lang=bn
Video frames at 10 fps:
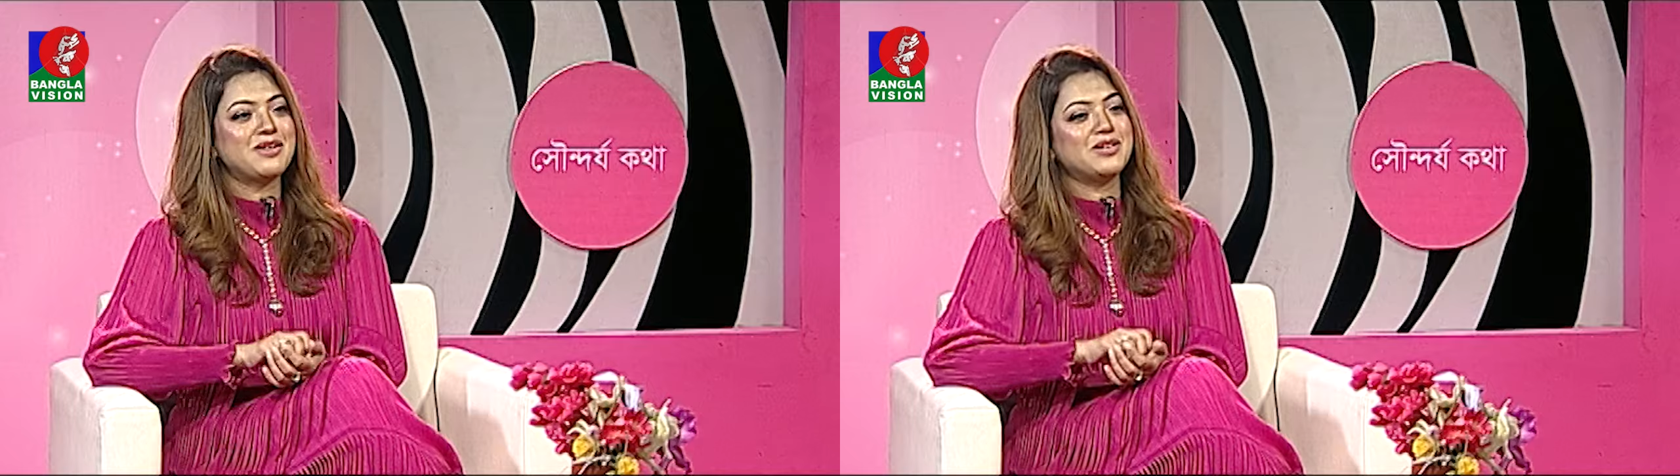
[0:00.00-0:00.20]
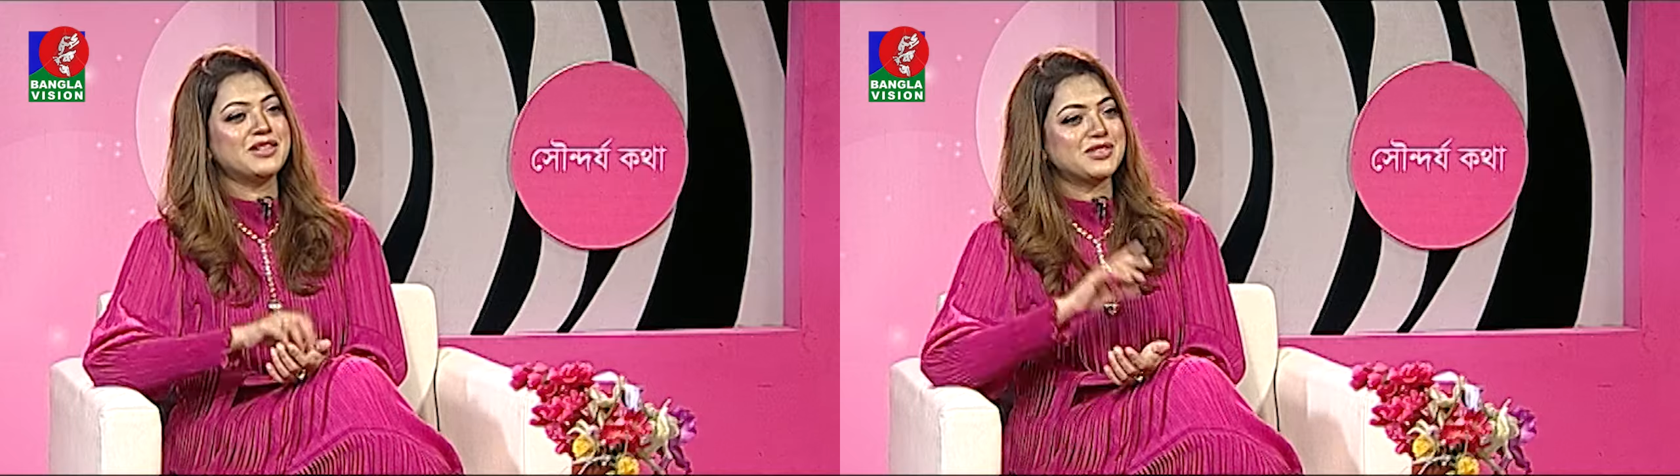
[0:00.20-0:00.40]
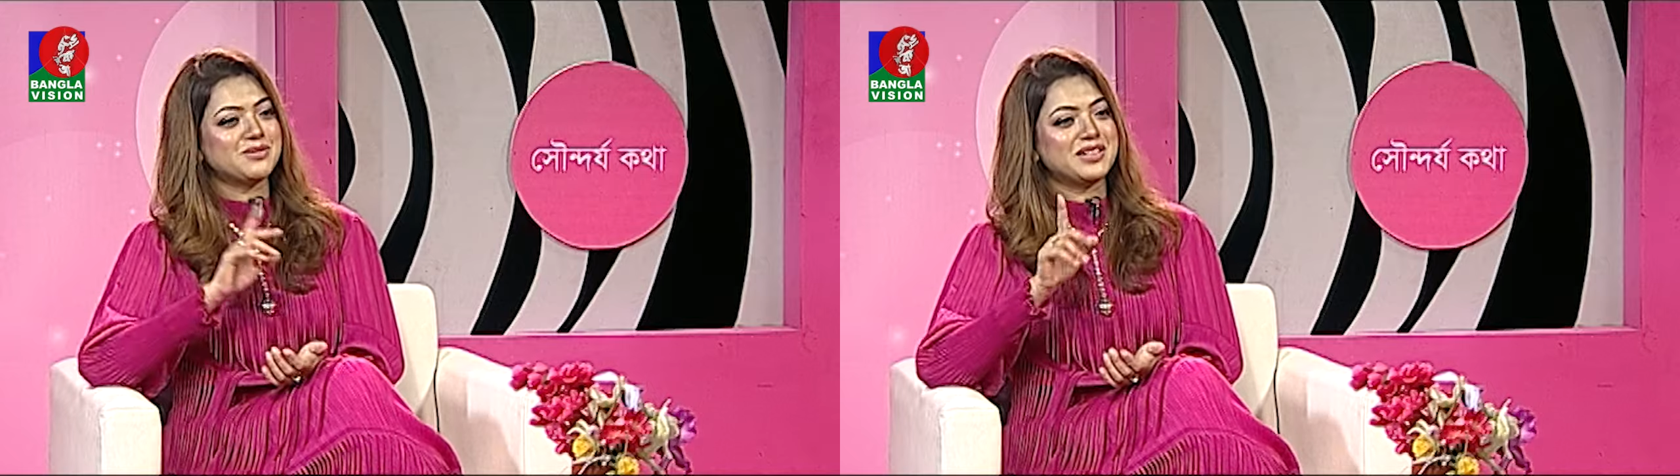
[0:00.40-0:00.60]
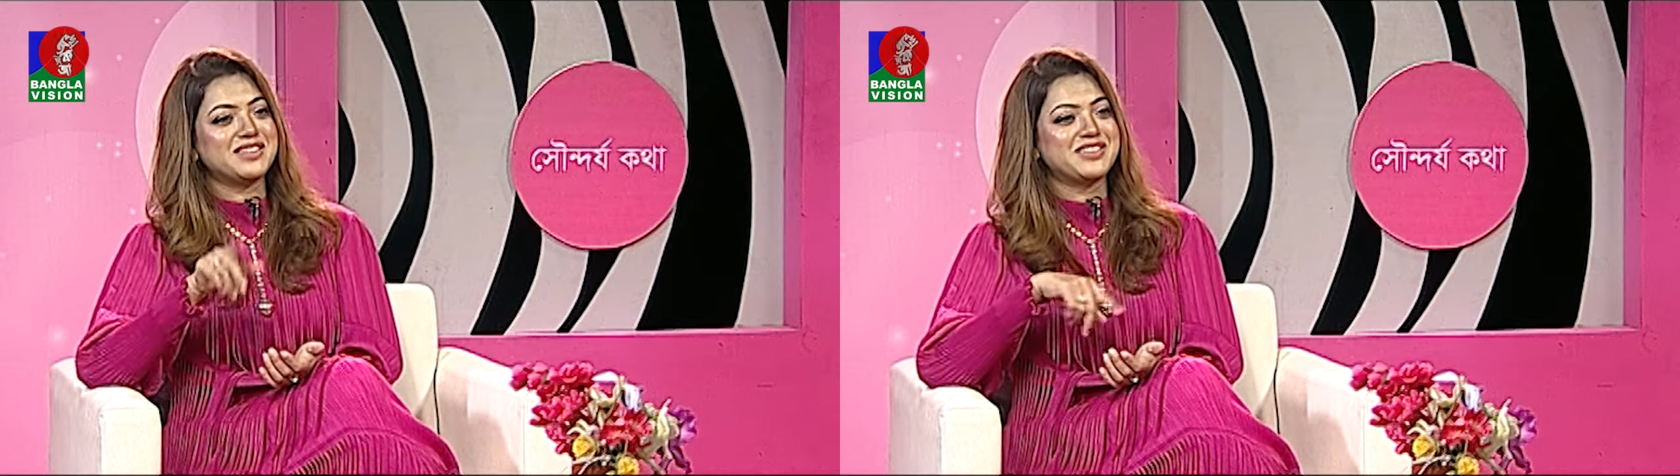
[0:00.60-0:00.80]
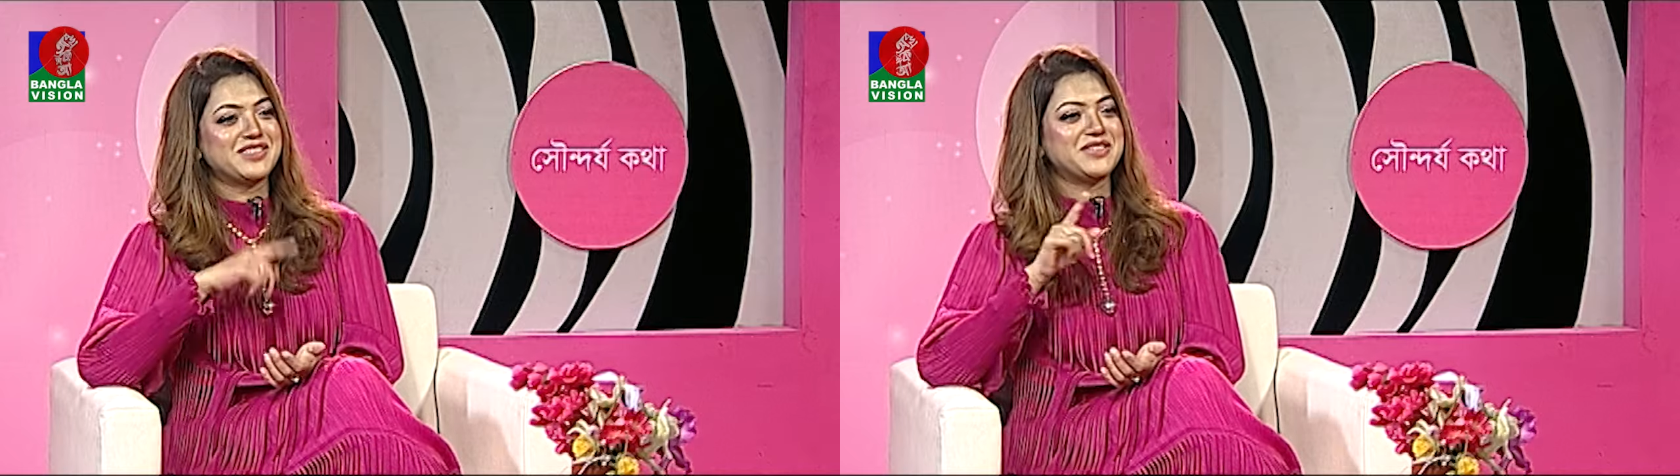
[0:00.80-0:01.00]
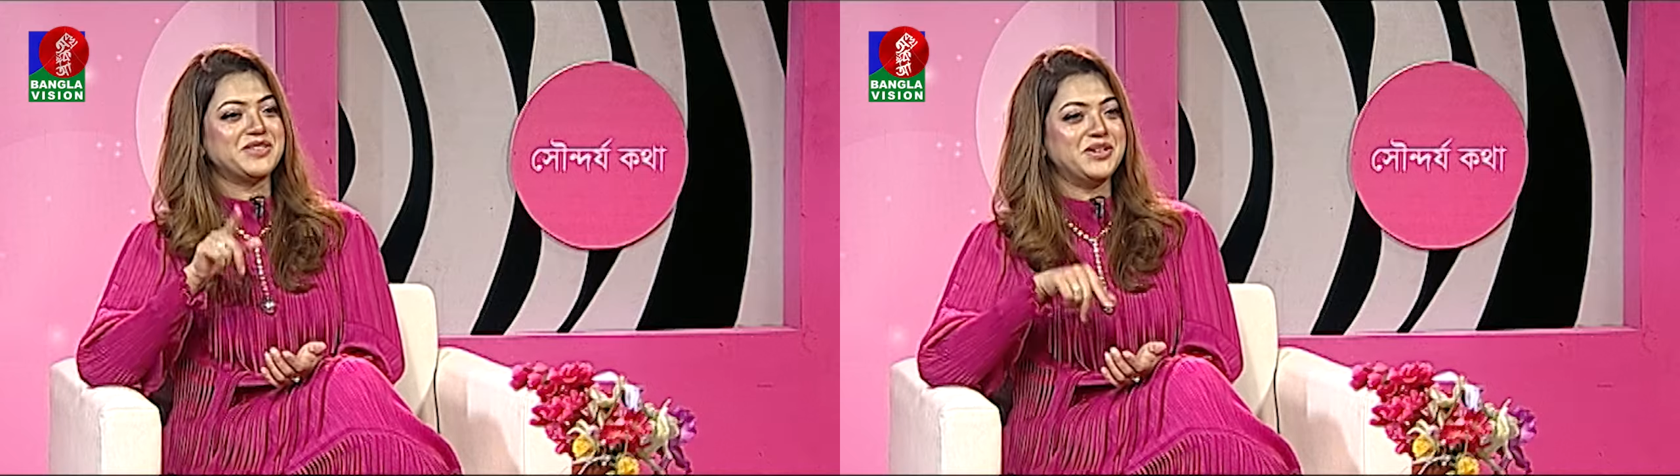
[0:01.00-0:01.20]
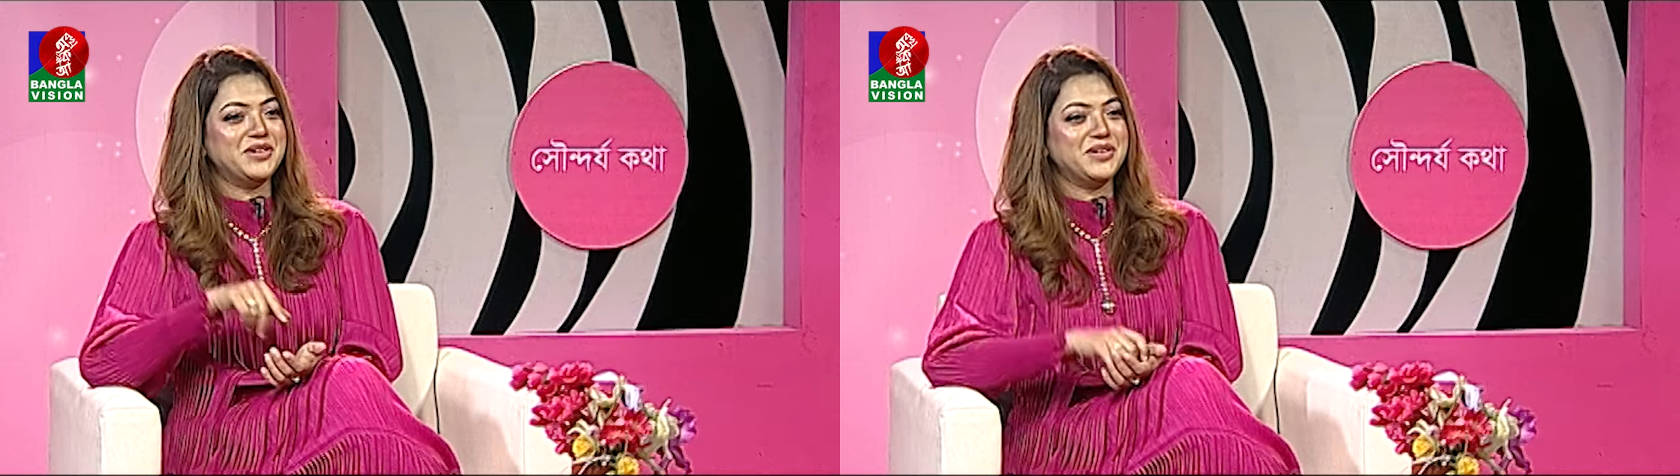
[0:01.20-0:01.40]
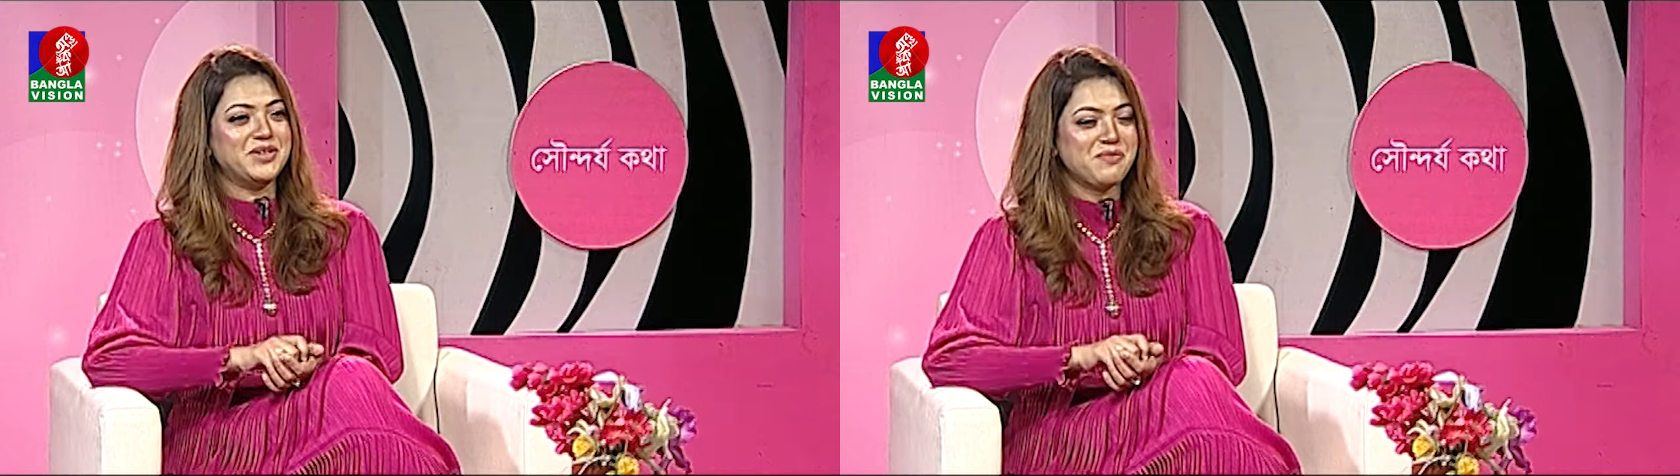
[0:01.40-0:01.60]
অনেক সময় সুন্দর একটা জিনিস দাঁড়িয়ে